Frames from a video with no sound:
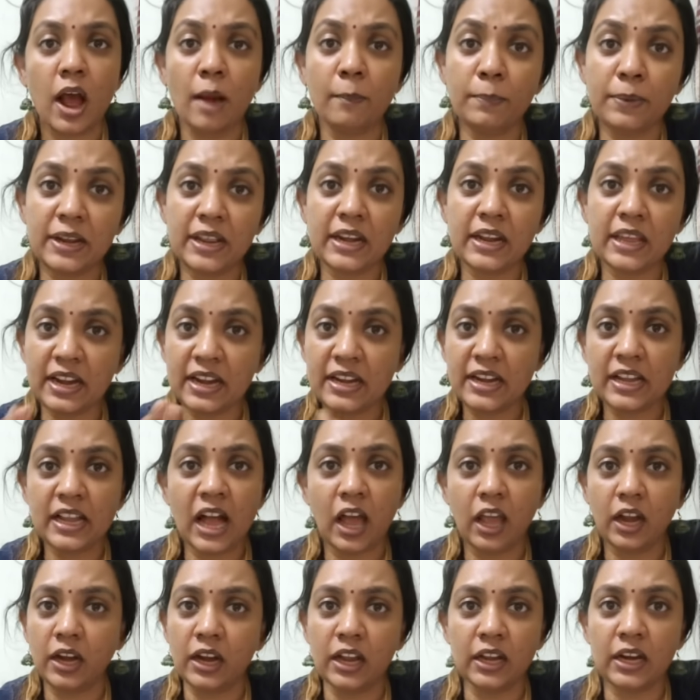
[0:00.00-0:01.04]
அப்படின்னு ரெண்டு
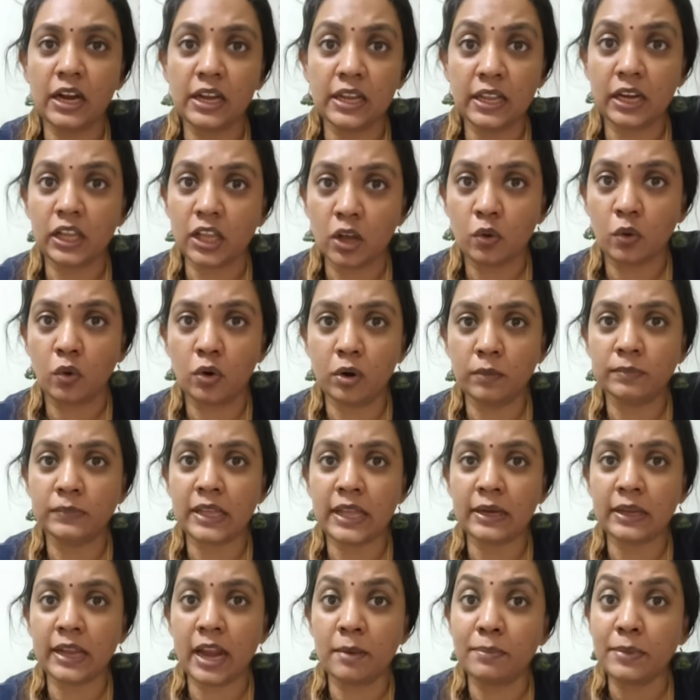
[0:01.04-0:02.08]
காரணங்கள் இருக்கக்கூடும்
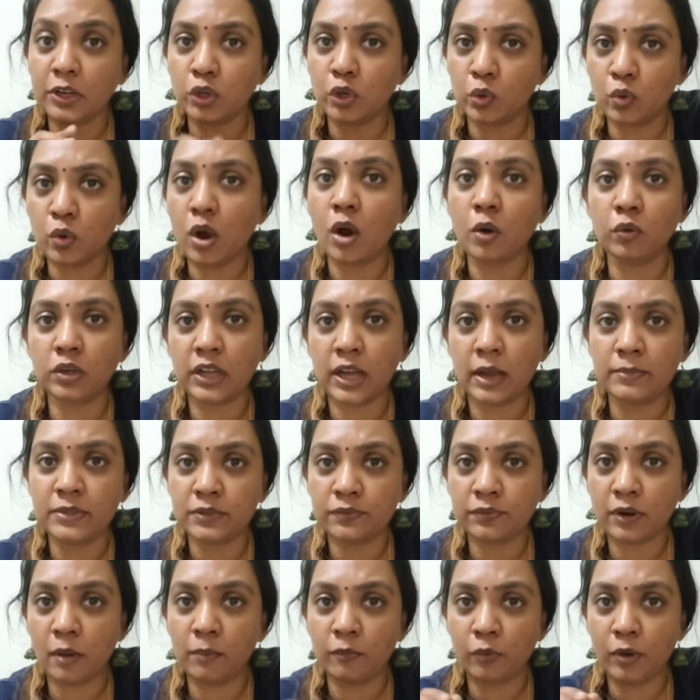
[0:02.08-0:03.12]
தேர் கேன் பி டூ அவுட் கம்ஸ்
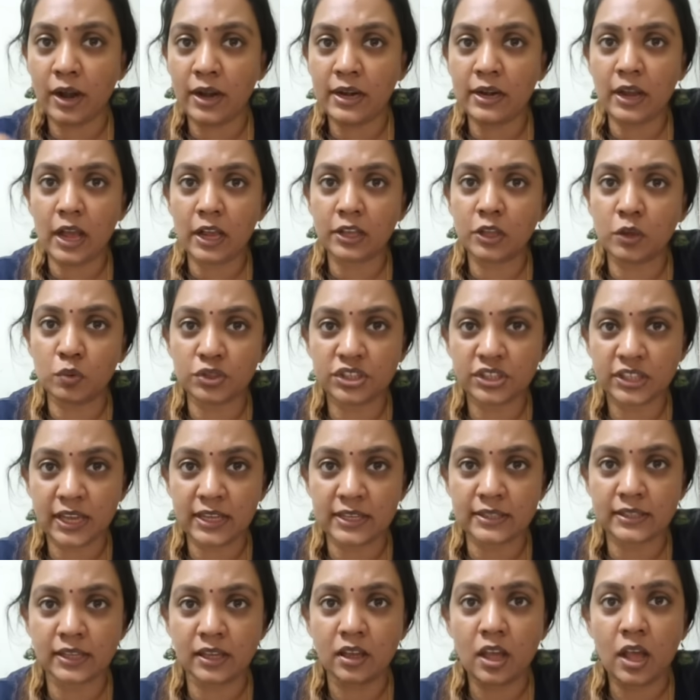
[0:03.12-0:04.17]
ஃப்ரம் ஒன் அக்யூஸ்ட்
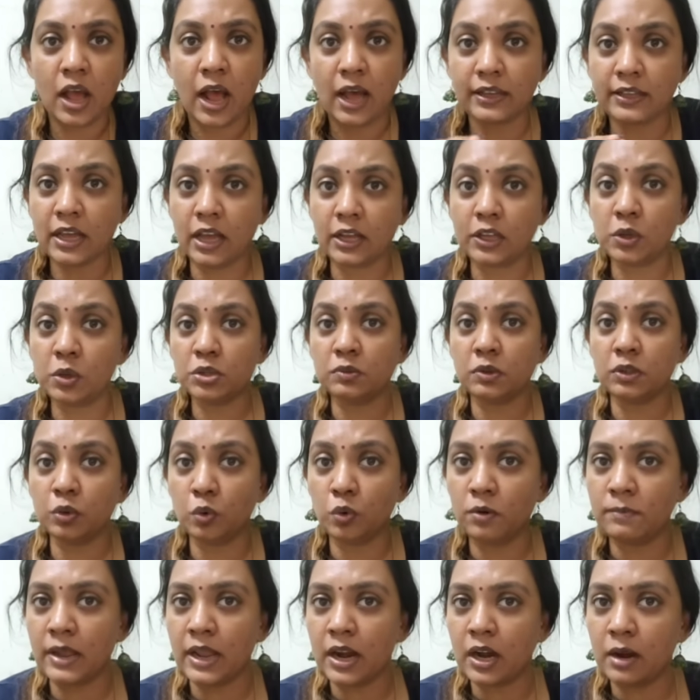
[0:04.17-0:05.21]
கேஸ் அந்த அக்யூஸ் வந்து
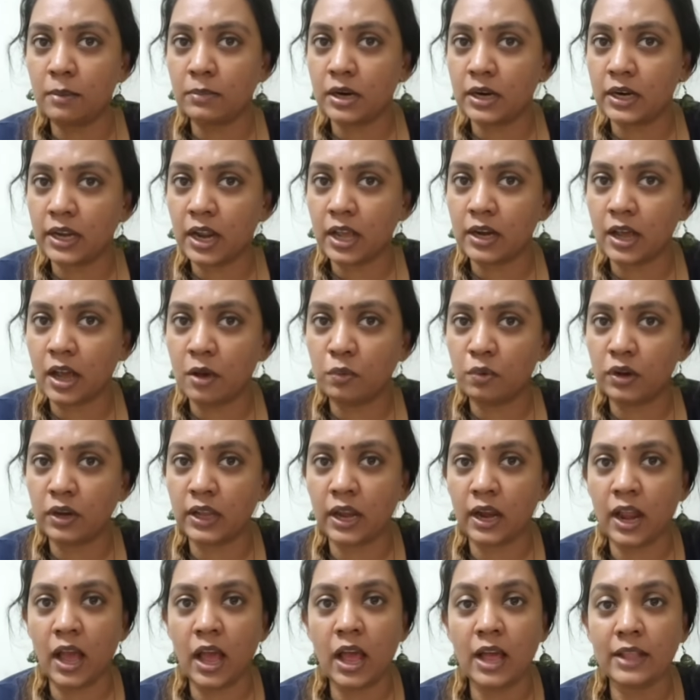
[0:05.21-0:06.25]
உண்மையான மர்டராகவும்
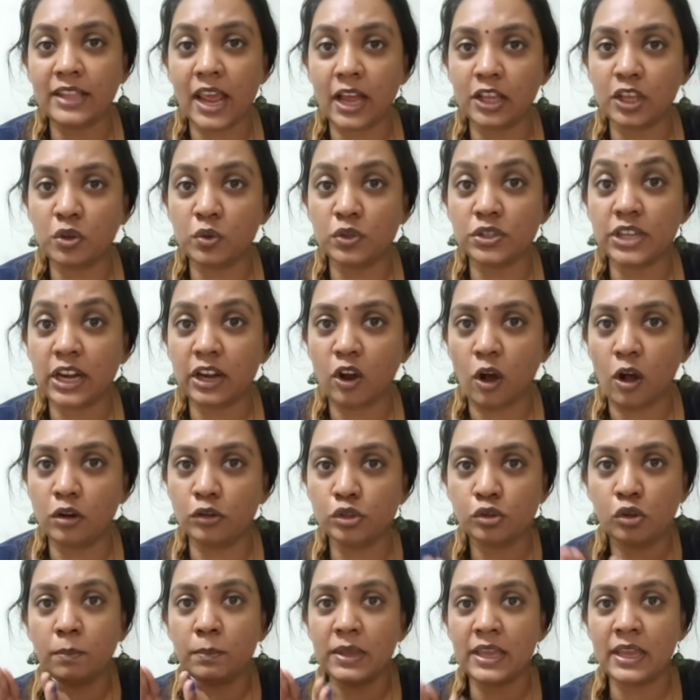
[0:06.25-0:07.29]
இருக்கலாம் தி அக்யூஸ் கேன்
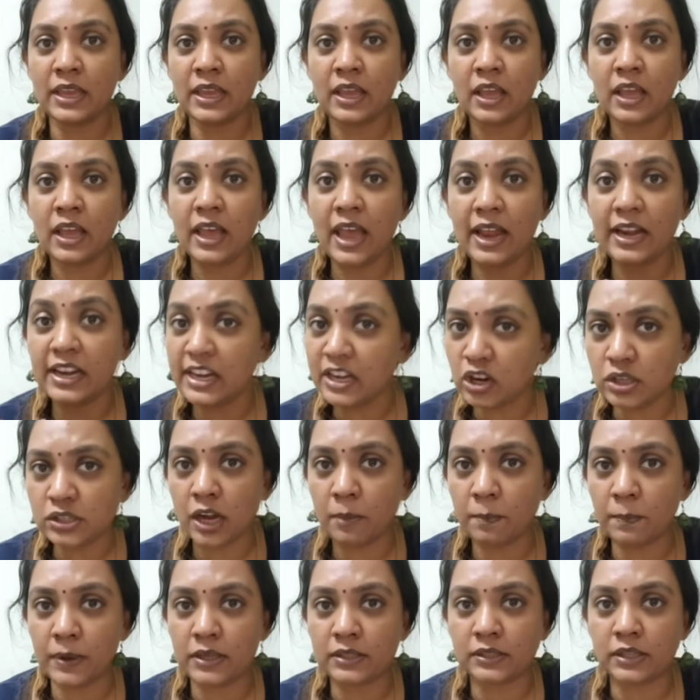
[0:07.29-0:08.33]
ஆல்சோ பி அண்ட்
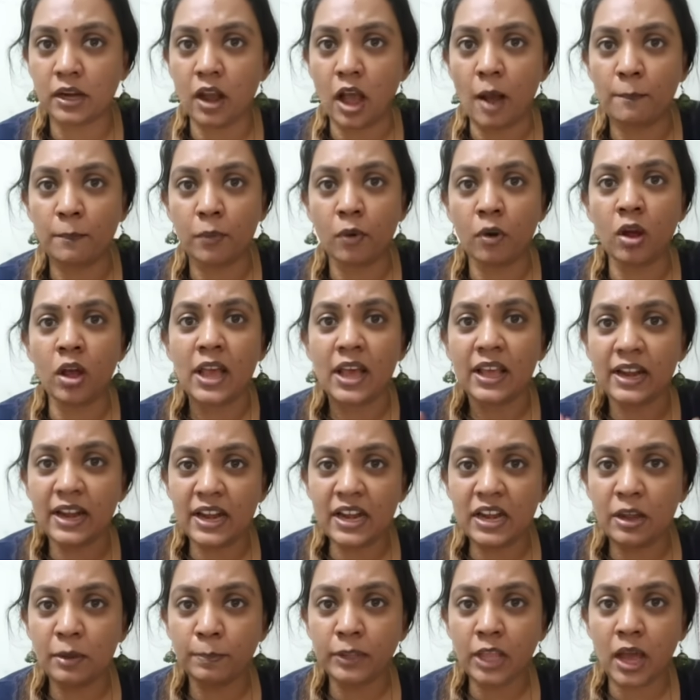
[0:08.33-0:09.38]
இன்னோசென்ட் பர்சன் அப்போ
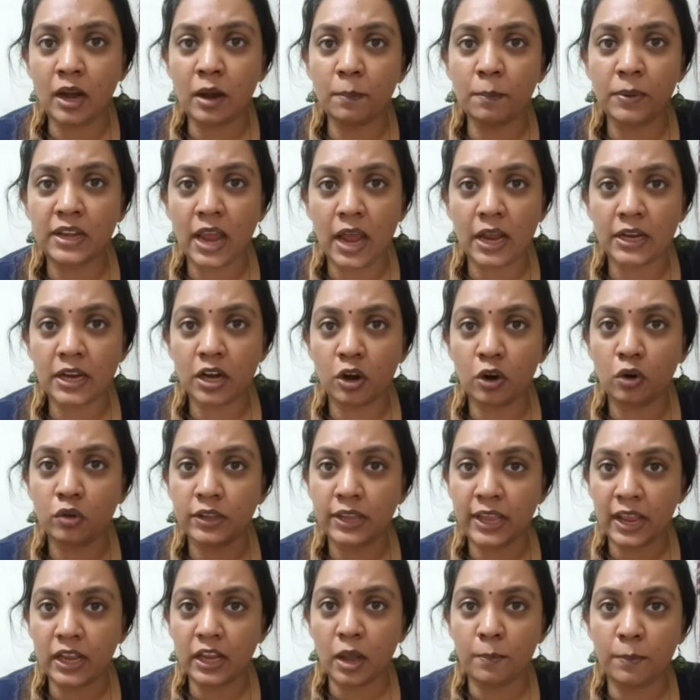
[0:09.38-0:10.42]
ரெண்டு தரப்பு
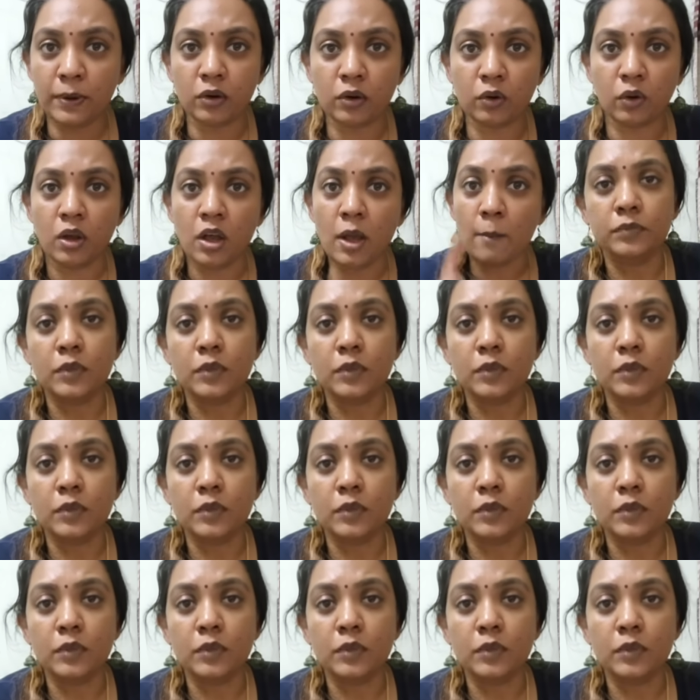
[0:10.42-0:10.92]
நியாயங்களும் கேட்கப்படணும்